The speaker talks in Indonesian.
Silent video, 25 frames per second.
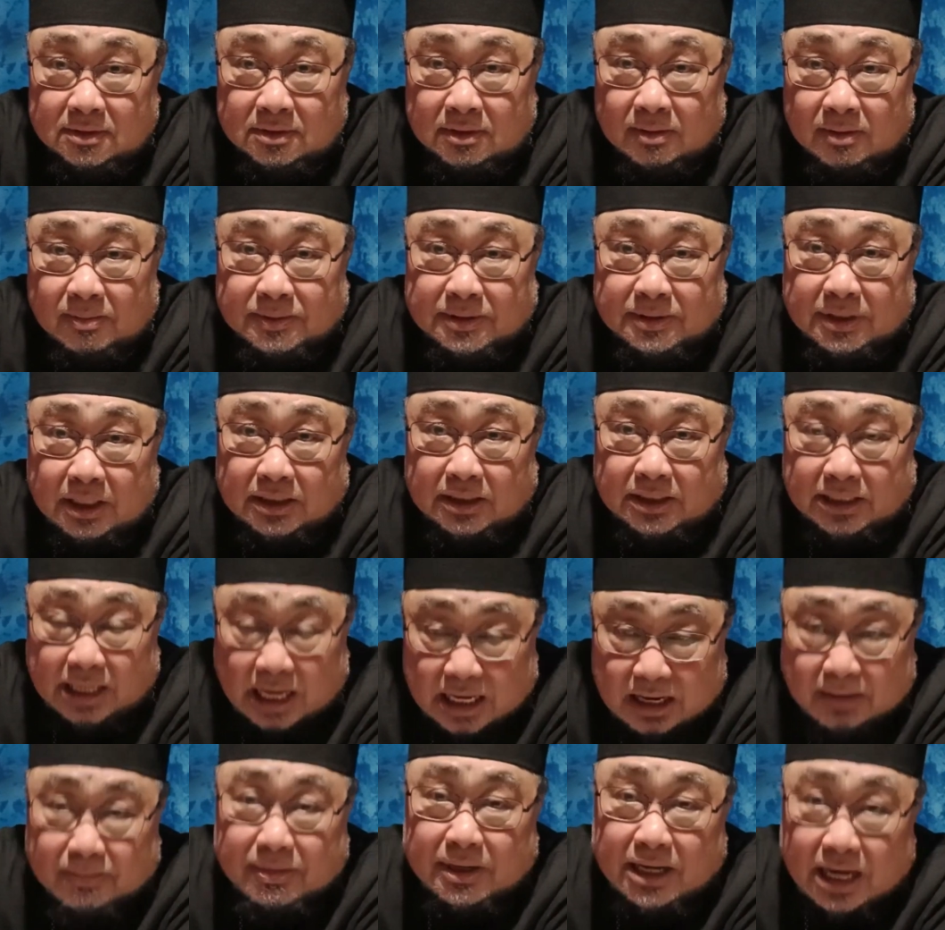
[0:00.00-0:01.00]
So,
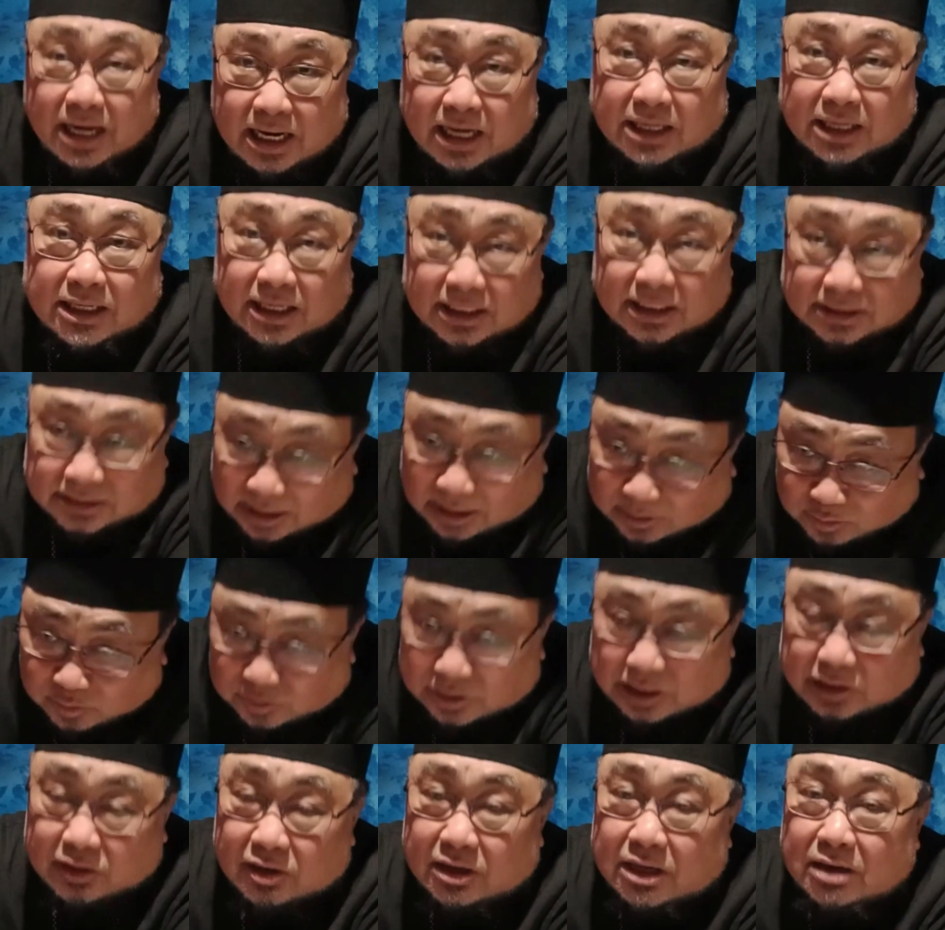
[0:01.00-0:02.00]
dia yang benar adalah
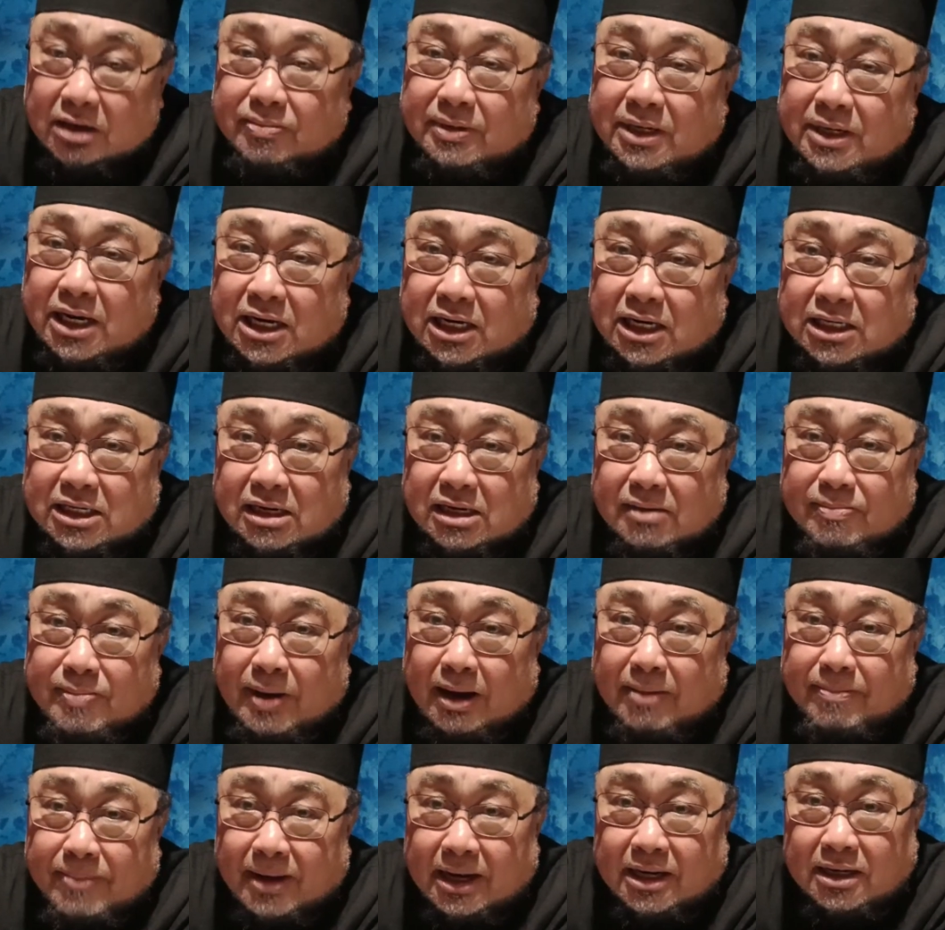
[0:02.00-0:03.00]
satu-satunya yang benar adalah
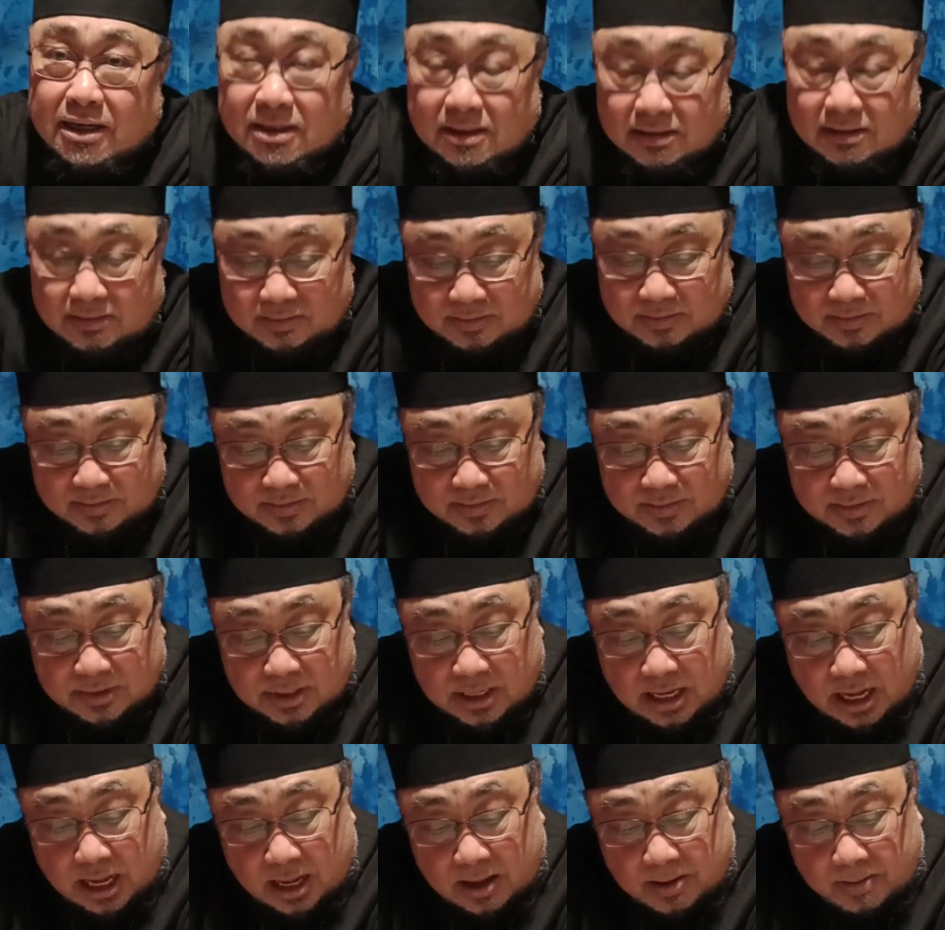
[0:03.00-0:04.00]
Bapa ini.
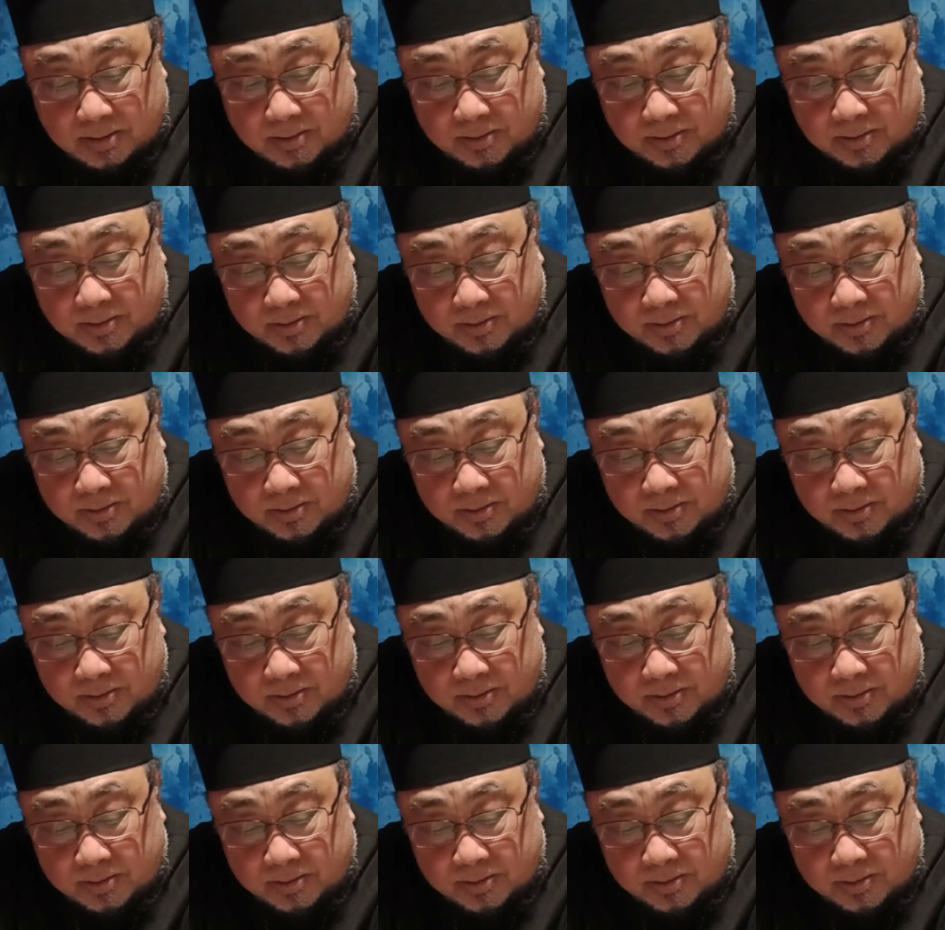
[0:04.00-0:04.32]
Ya.